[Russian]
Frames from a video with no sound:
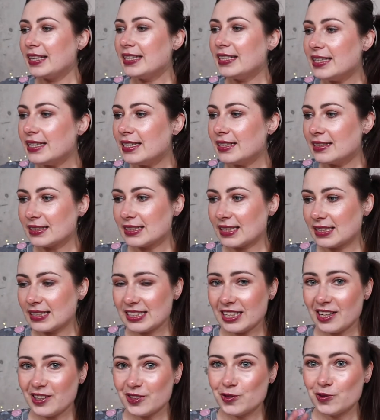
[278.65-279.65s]
и
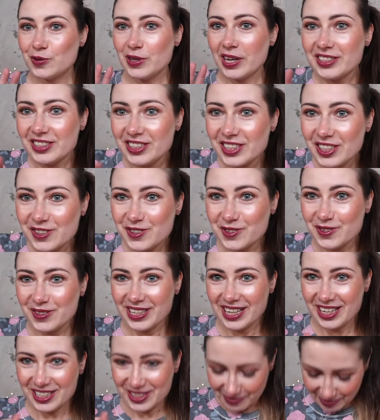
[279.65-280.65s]
заказала оттуда одежду
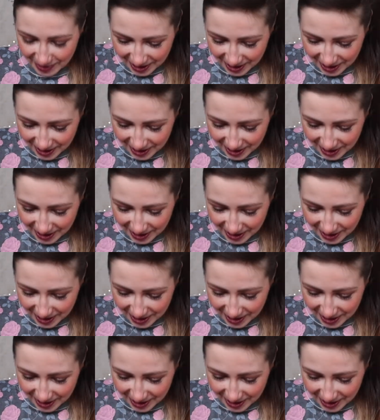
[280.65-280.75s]
даже,